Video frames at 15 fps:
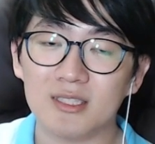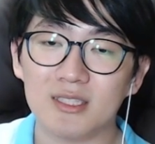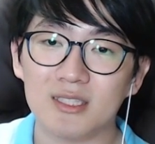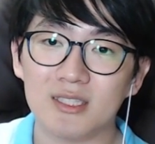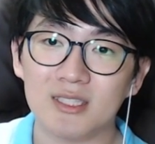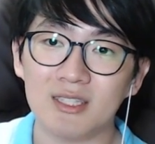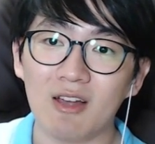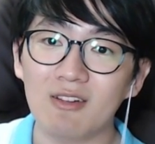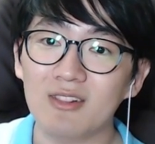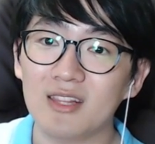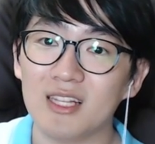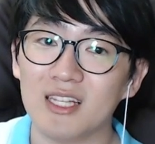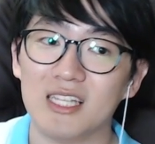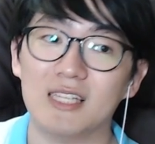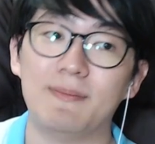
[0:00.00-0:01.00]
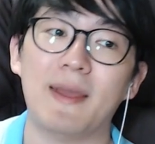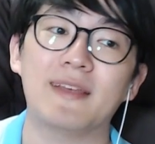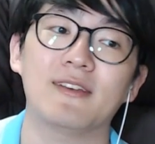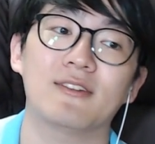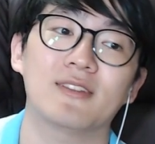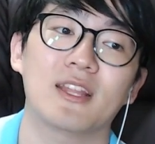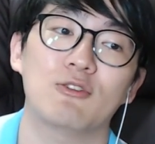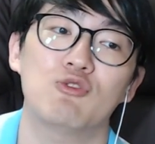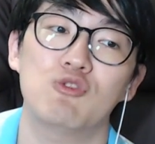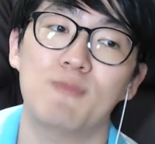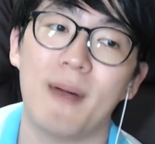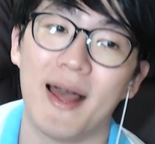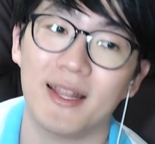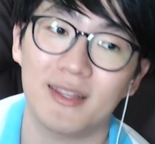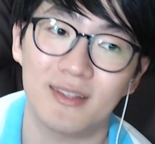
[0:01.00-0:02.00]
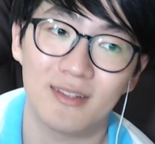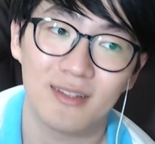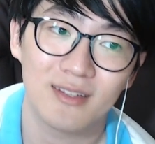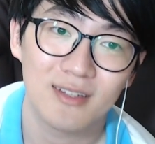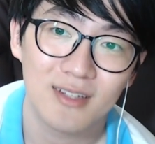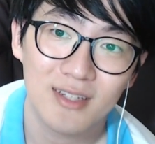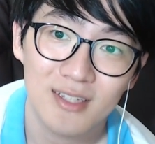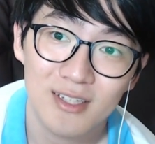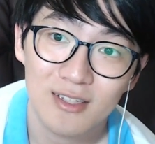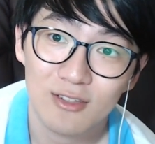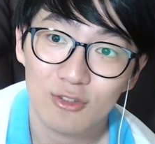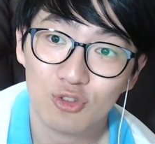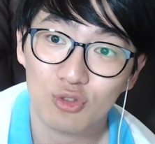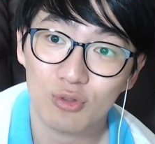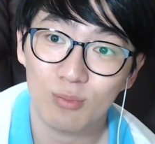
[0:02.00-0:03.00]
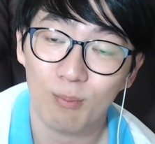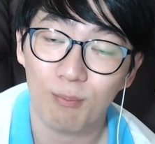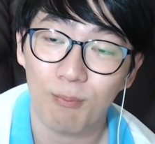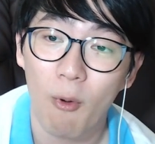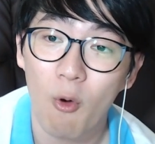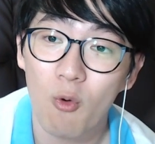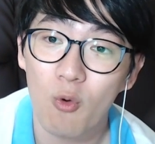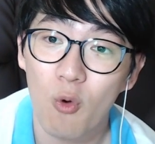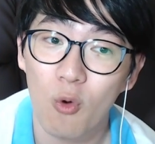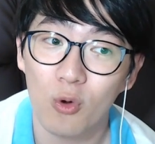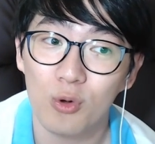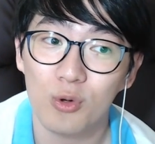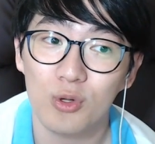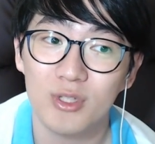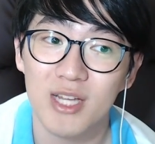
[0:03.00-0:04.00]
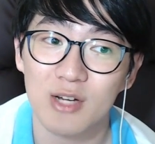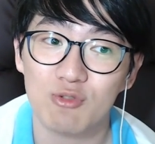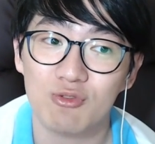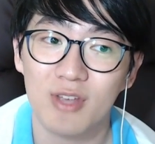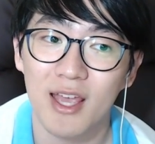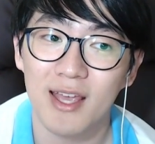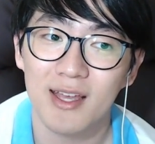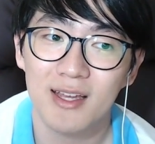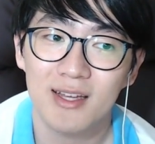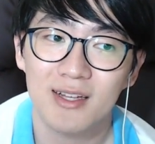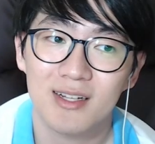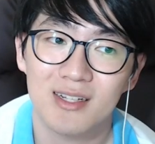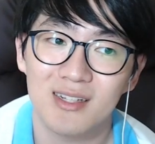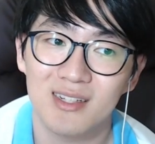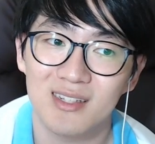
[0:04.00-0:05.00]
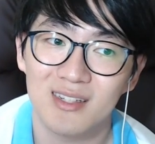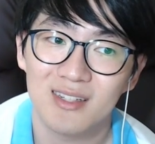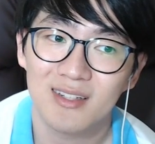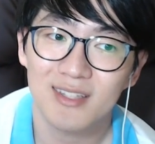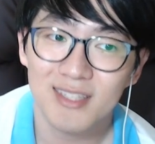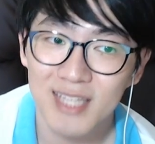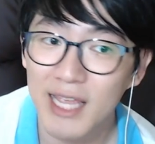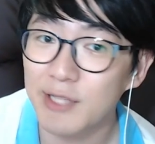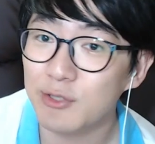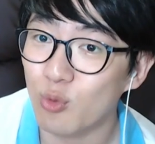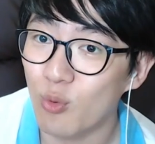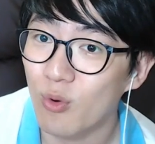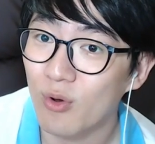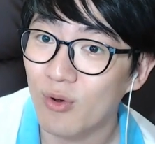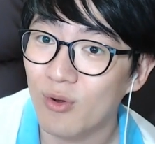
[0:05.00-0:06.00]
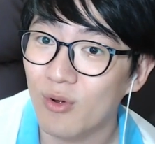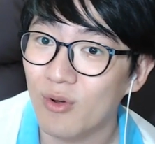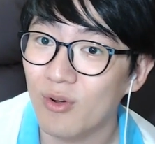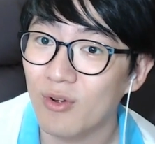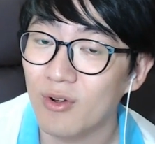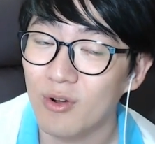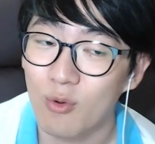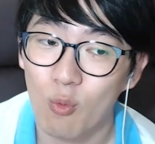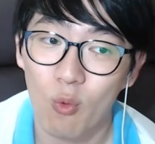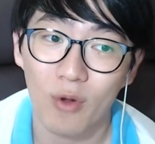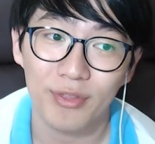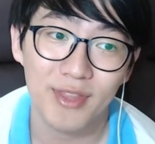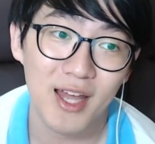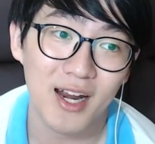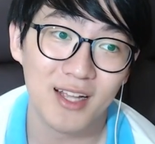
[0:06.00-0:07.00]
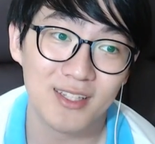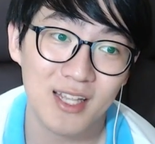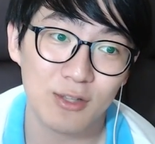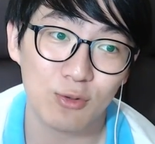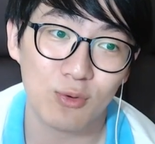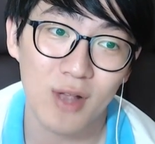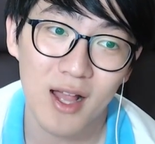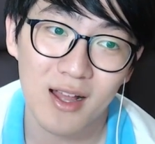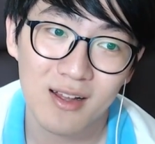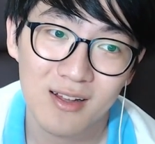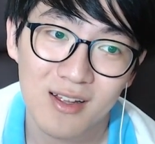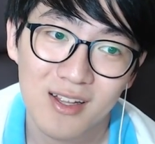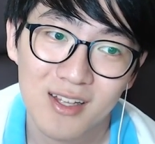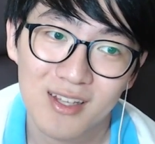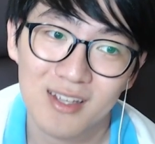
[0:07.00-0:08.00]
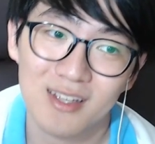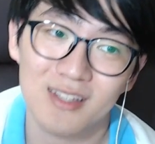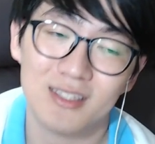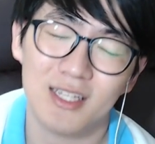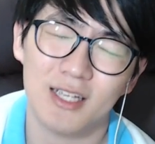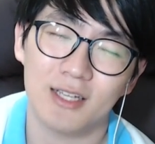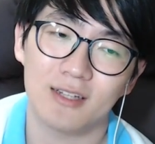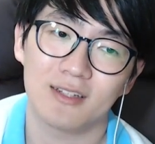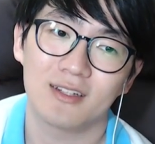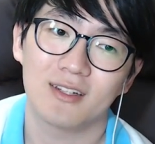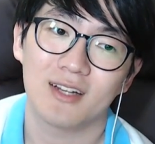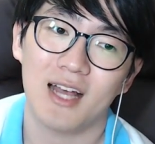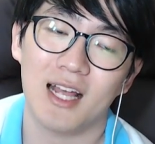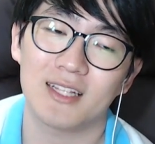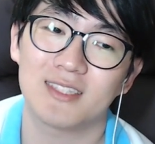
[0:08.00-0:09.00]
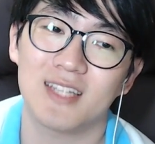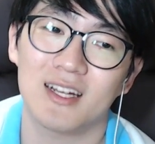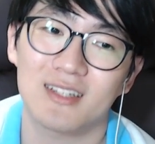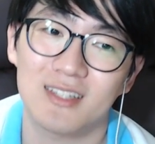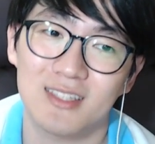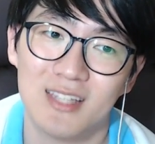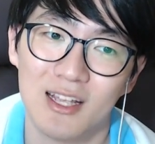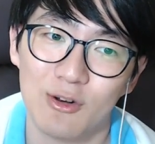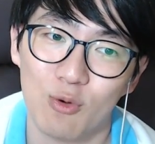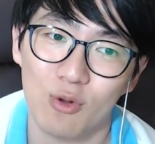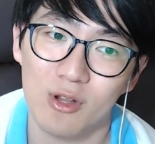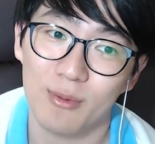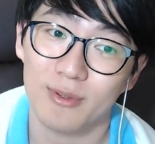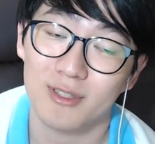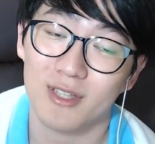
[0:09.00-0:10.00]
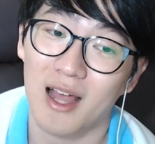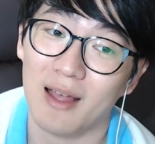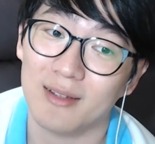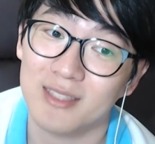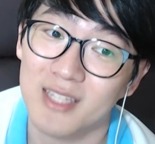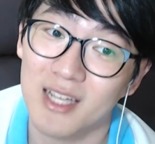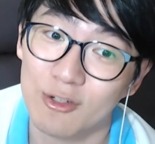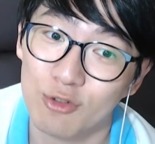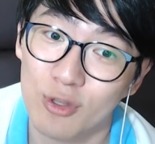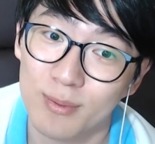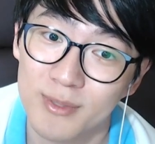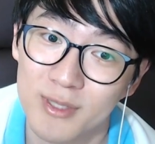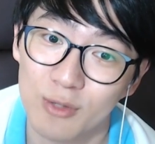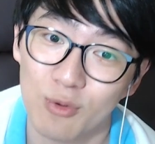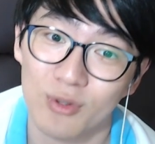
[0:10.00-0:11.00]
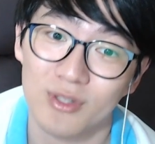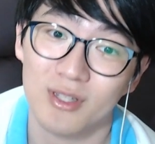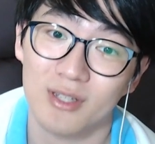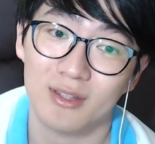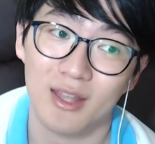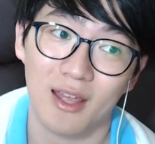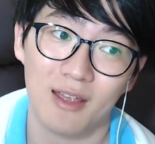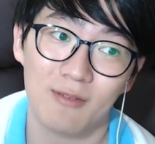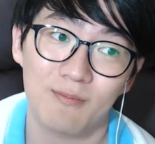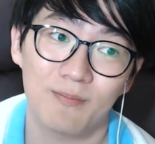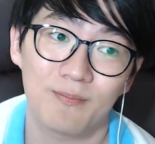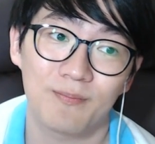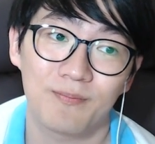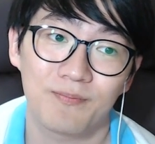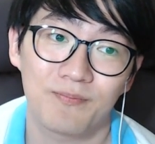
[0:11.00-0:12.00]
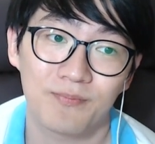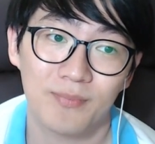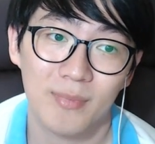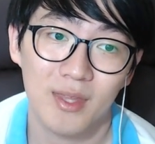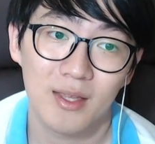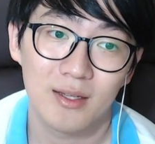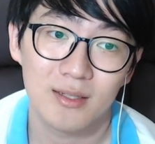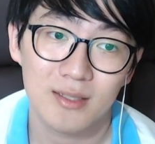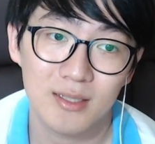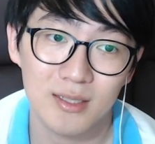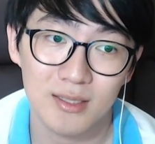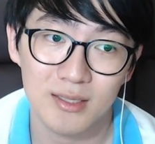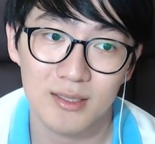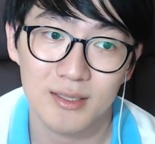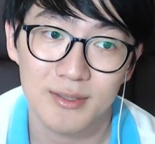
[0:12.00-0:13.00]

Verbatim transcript: 1200년대 후반 몽골 제국의 그 세조 원나라 세조가 이제 한창 기세를 올리면서 아시아를 휩쓰고 있을 때 그